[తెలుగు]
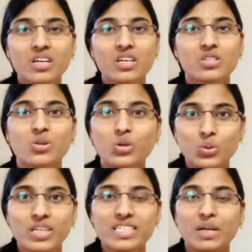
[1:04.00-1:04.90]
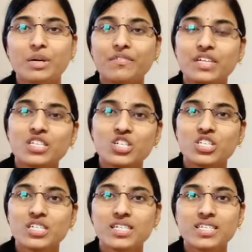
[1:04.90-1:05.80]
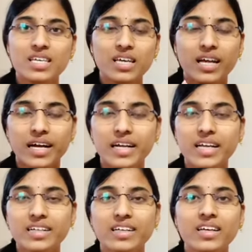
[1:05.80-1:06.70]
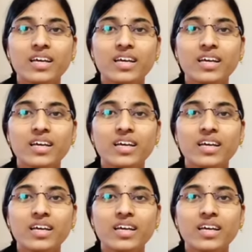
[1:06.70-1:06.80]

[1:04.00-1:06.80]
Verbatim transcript: సో టూ థింగ్స్ అనమాట ఫస్ట్ వచ్చేసి హెడ్ ఎక్ది